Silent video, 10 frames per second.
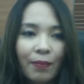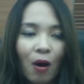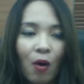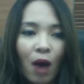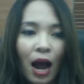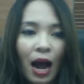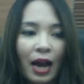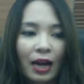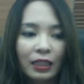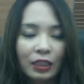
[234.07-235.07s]
ราะว่า
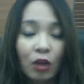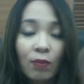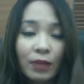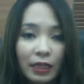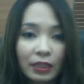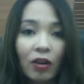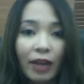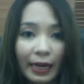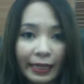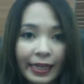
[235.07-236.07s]
จะต้องมีทั้งสองอ
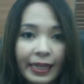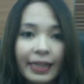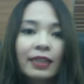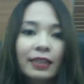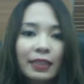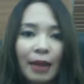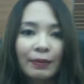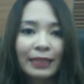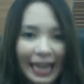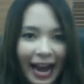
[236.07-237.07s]
ย่างนี้ถึงจะรับ
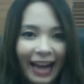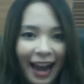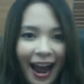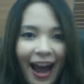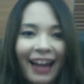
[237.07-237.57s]
สินค้าได้